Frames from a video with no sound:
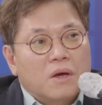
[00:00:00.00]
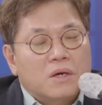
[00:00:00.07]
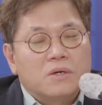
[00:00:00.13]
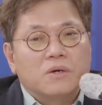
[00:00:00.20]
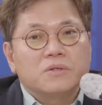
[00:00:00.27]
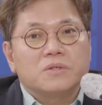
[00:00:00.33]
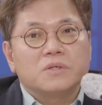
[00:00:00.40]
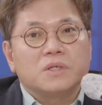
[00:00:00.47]

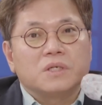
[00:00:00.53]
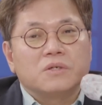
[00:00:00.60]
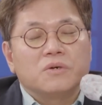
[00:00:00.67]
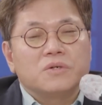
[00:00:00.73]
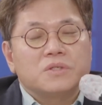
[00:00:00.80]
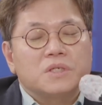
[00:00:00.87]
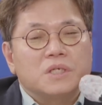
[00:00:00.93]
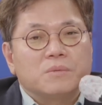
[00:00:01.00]
그것을 어.
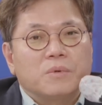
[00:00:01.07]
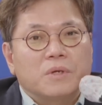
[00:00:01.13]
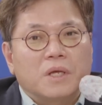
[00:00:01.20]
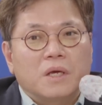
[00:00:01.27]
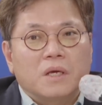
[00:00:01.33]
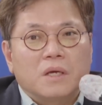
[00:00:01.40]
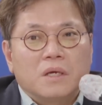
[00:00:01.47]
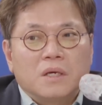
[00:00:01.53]
그것이
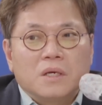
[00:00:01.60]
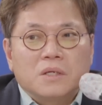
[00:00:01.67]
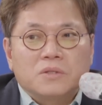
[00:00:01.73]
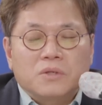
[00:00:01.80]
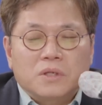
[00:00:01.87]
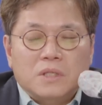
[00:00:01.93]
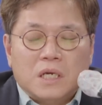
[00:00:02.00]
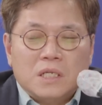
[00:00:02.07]
이번에
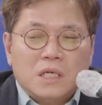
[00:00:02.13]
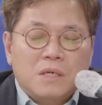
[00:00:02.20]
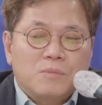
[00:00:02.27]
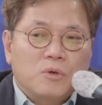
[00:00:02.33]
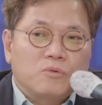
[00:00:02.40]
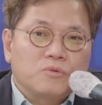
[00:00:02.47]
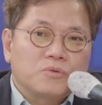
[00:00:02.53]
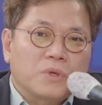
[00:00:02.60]
저기
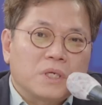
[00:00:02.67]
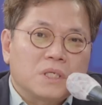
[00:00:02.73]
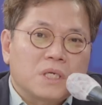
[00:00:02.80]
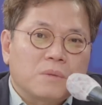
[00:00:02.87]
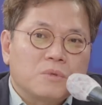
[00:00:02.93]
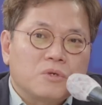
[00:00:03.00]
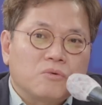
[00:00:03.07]
나라살림연구소의 이상민